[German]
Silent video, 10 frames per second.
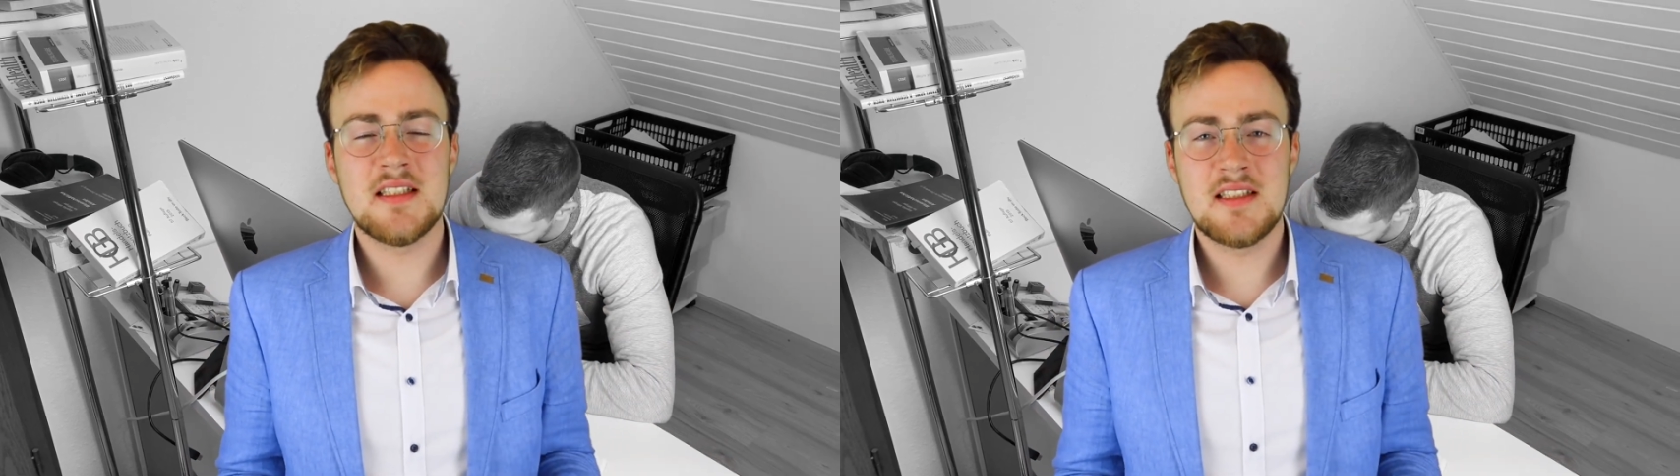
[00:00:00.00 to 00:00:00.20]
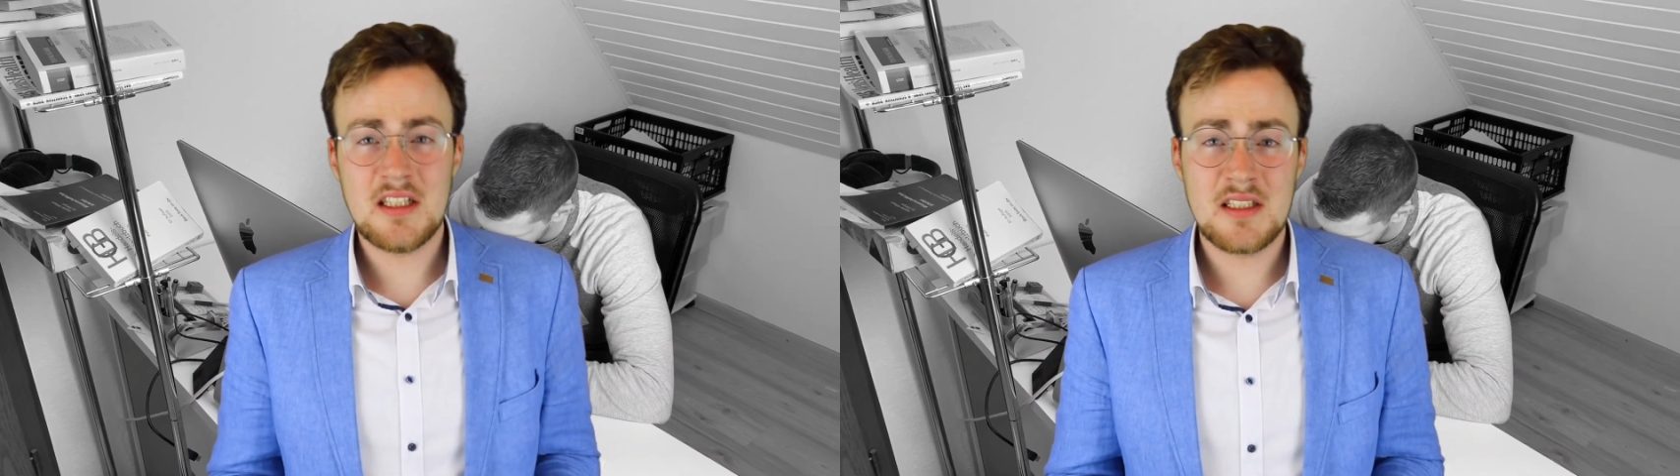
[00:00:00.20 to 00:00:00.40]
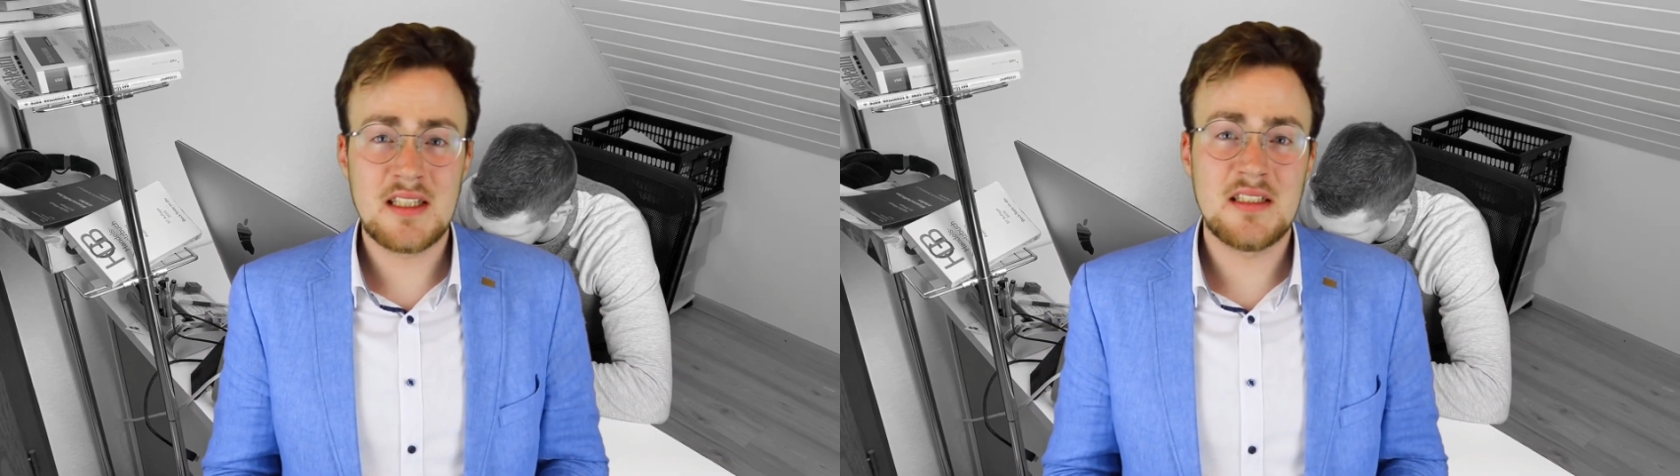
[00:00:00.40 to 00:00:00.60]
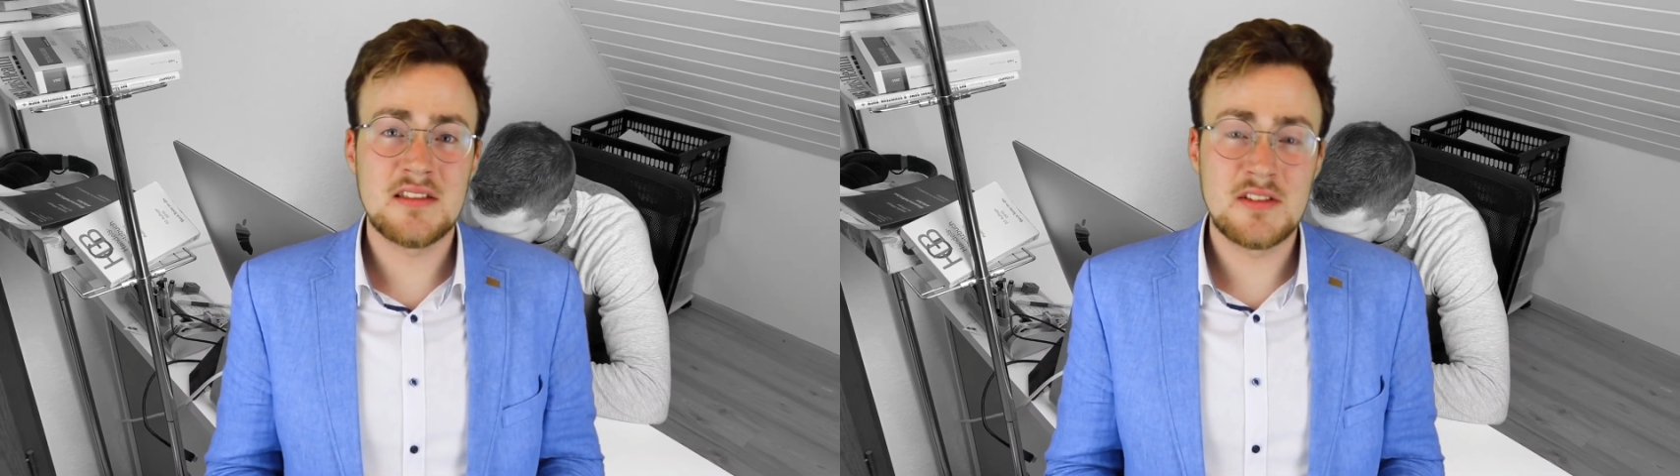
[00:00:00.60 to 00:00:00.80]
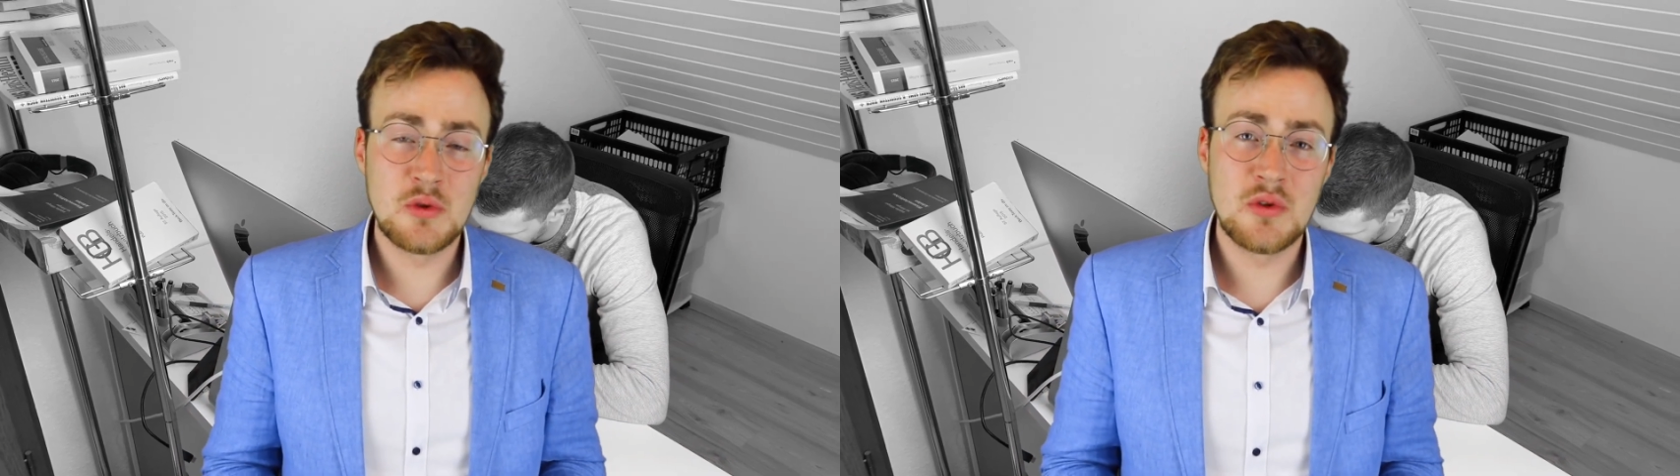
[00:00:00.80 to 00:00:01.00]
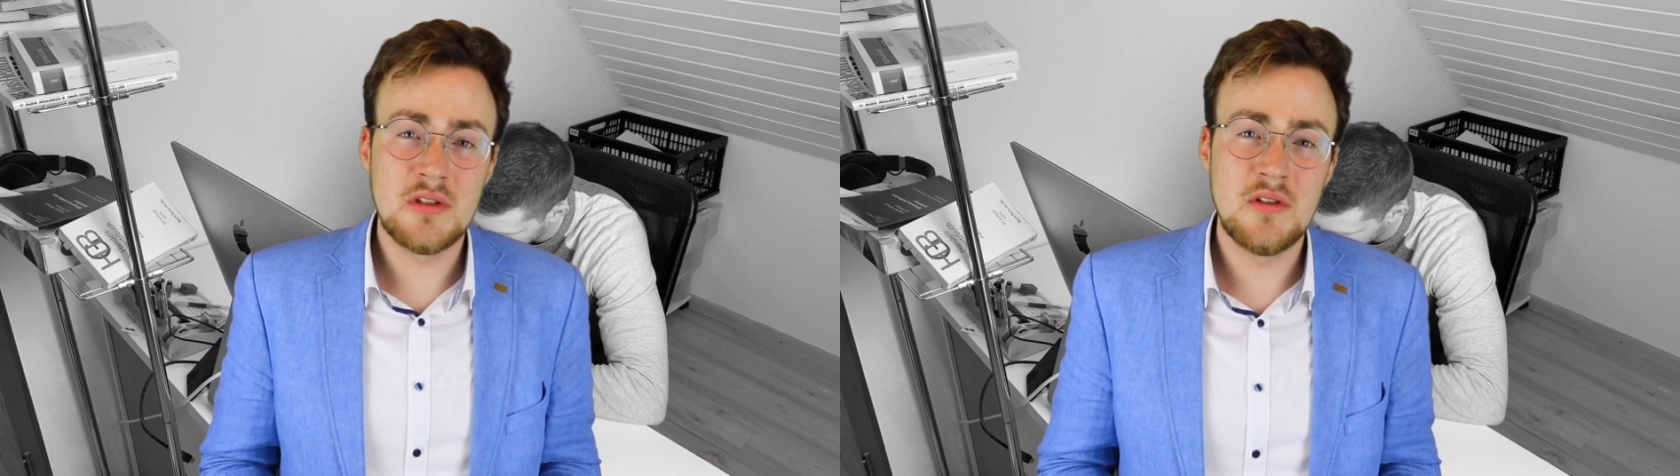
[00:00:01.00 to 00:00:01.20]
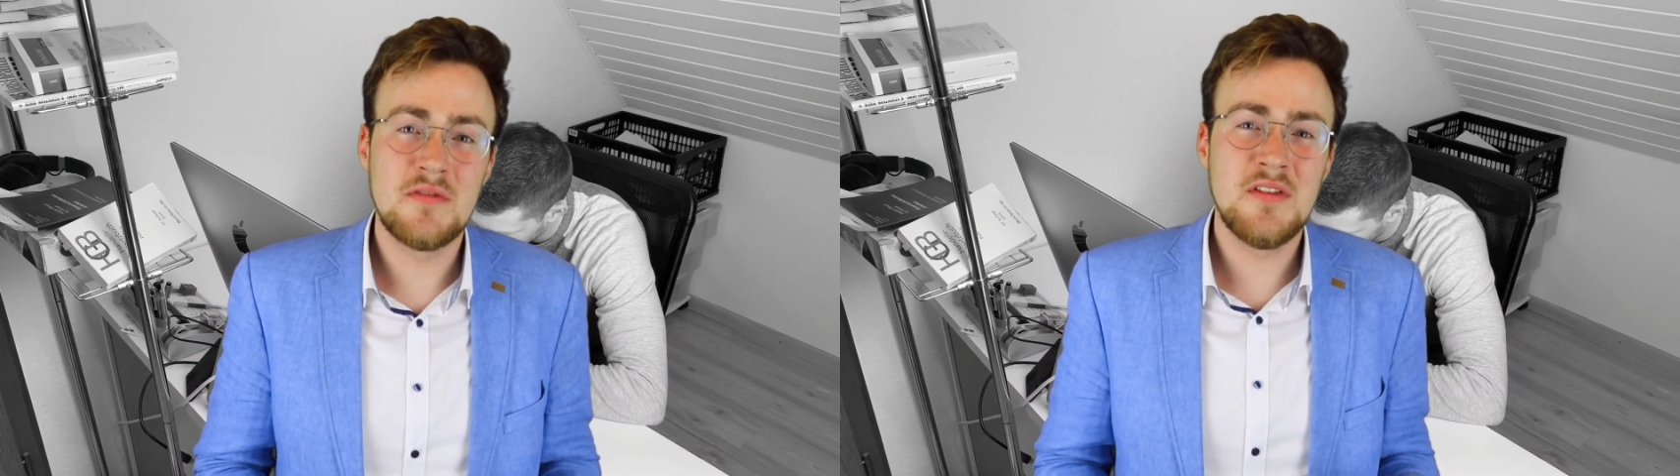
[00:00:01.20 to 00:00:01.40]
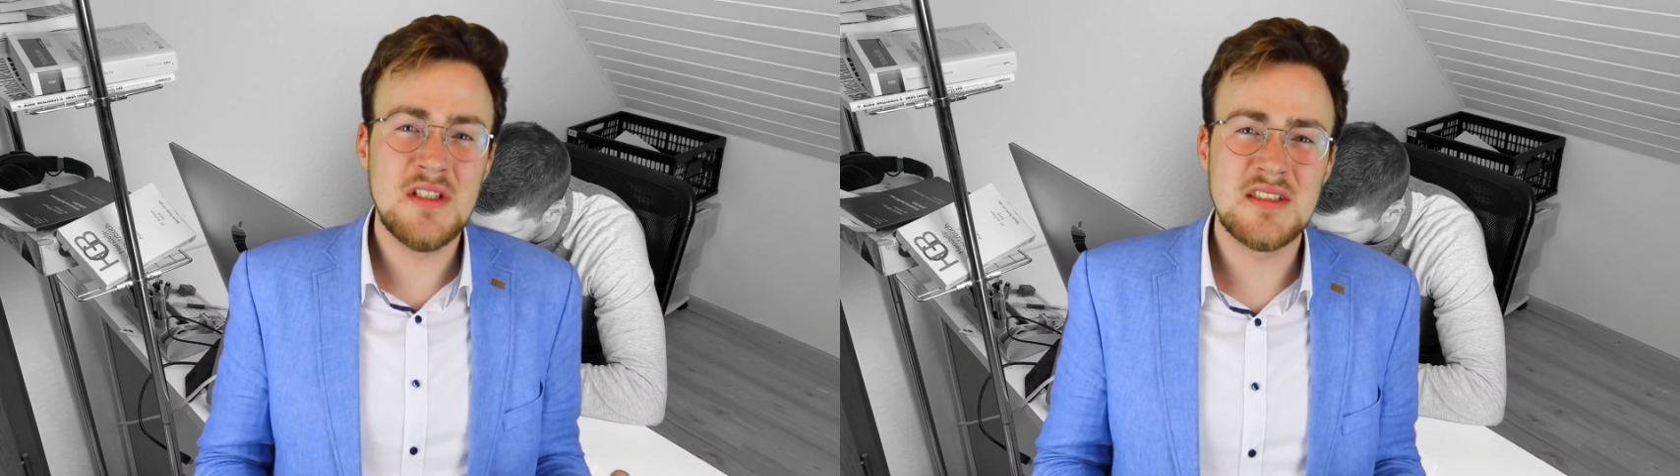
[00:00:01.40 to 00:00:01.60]
deinen Taschenrechner zu suchen und
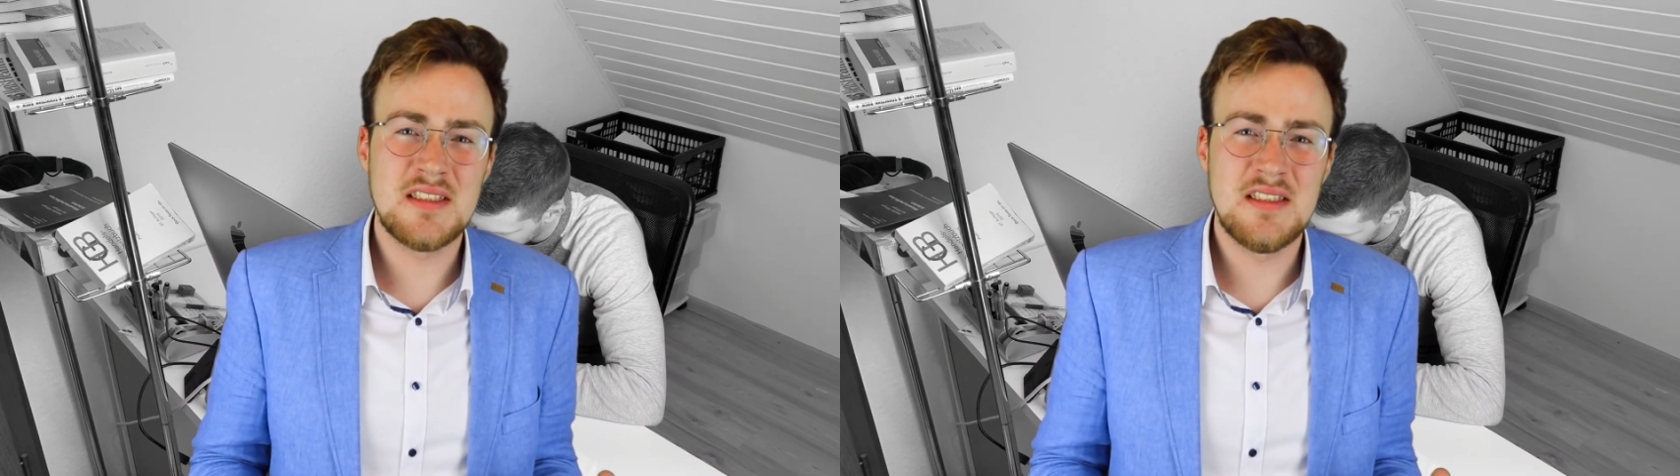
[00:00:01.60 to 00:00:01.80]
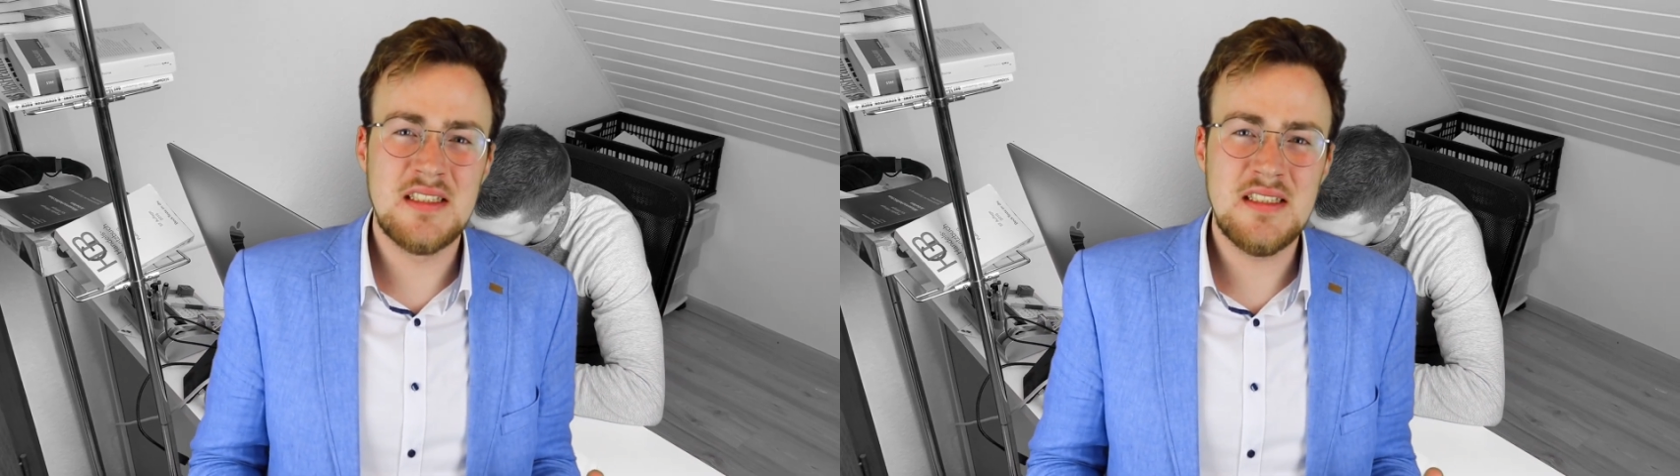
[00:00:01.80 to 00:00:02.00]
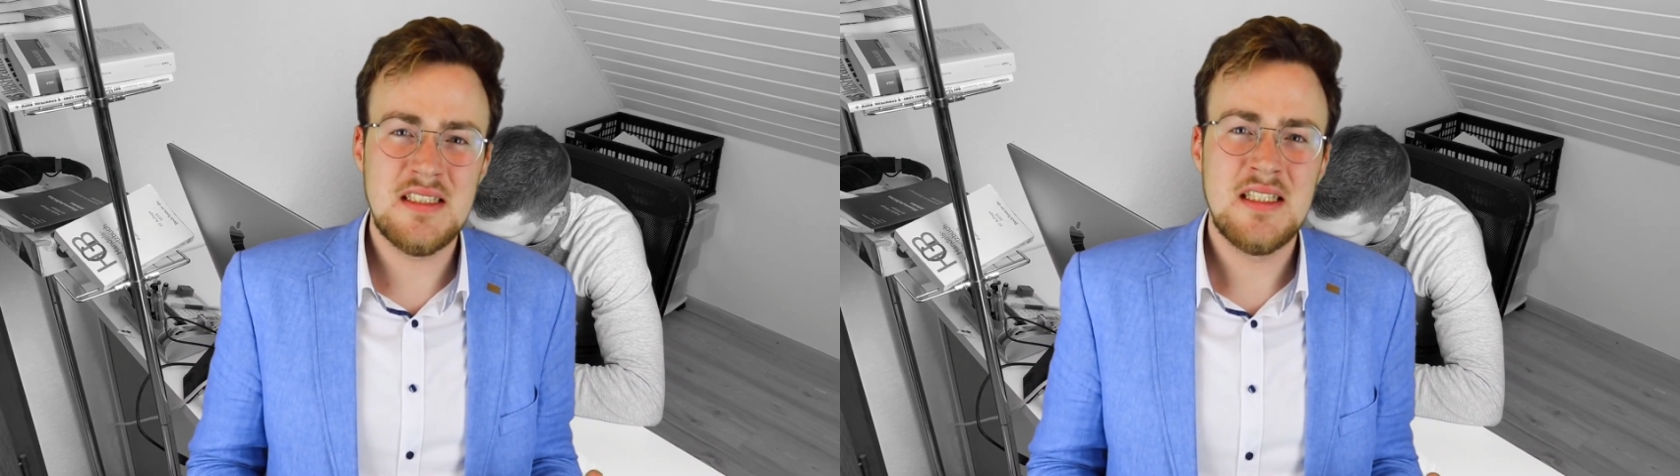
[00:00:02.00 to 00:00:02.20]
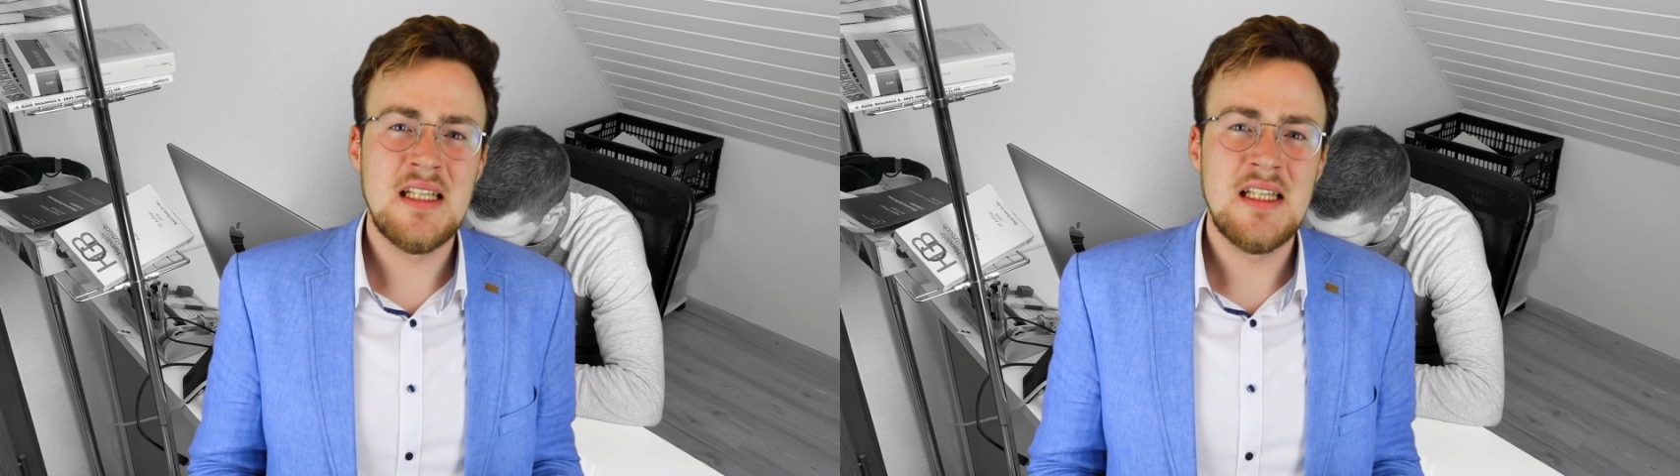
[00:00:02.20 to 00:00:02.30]
findest ihn nicht,